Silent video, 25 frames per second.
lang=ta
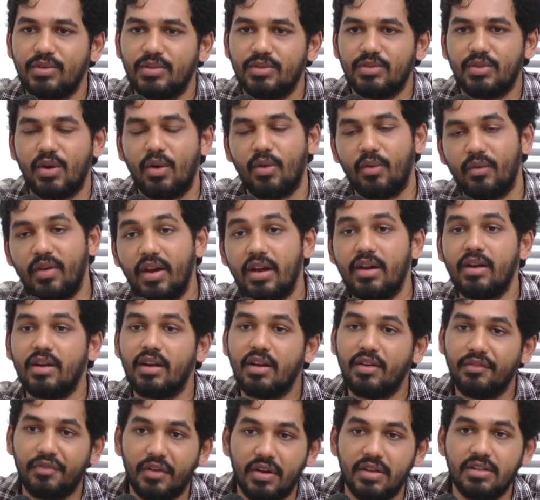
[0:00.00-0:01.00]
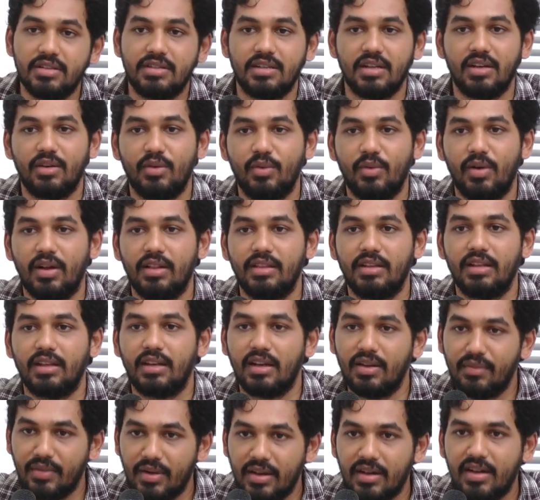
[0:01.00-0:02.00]
ஸோ அவங்க வேணும்னா ஃப்ரெஞ்சாகவும்
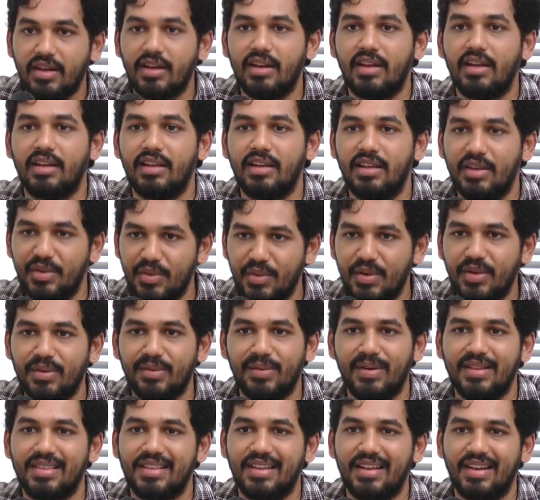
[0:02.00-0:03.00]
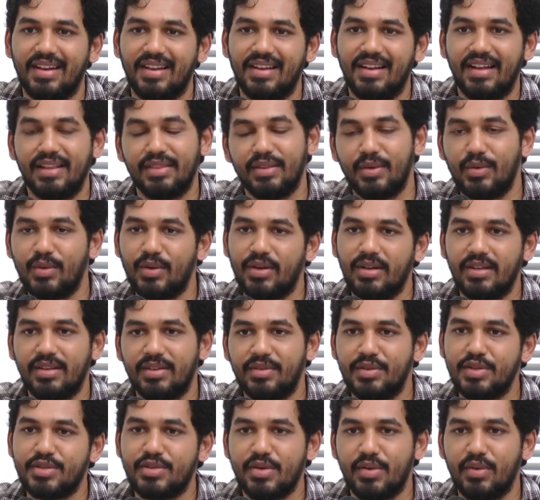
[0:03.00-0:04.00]
வாழ்ந்துக்கலாம் வேணும்னா இங்கேயும் வாழ்ந்துக்கலாம் அந்த ஒரு
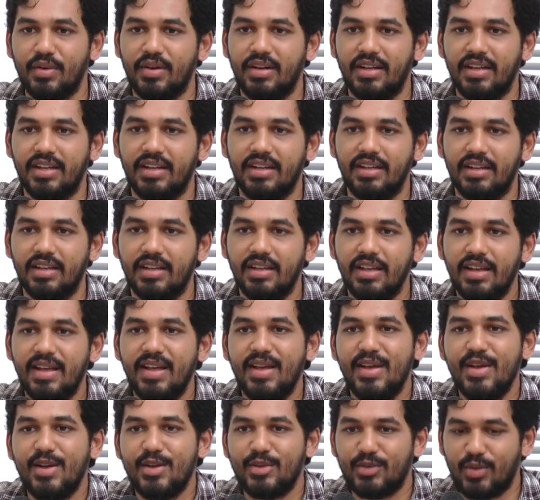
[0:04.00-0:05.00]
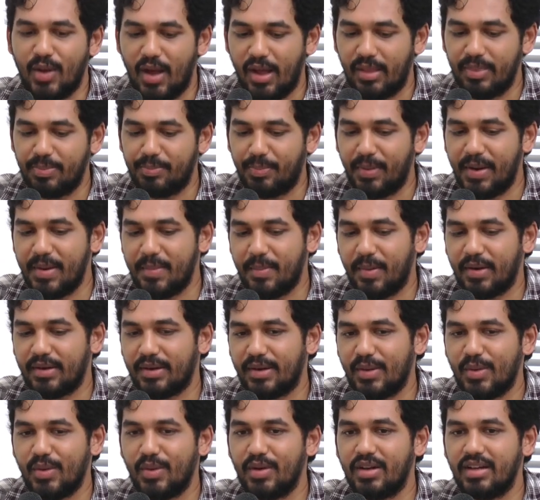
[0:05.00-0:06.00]
விஷயம் அவங்களுக்கு இருக்குது ஸோ
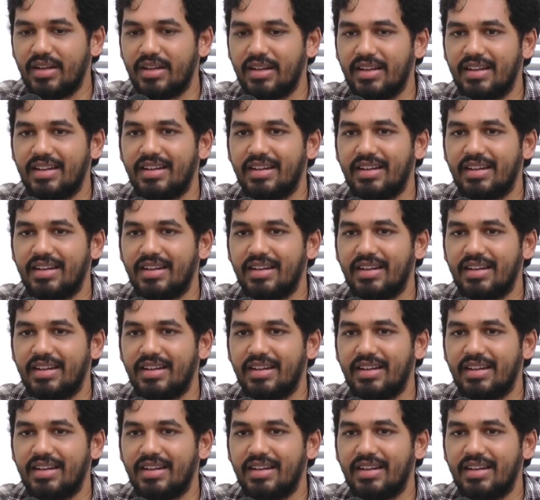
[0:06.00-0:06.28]
அப்படிப்பட்ட ஒரு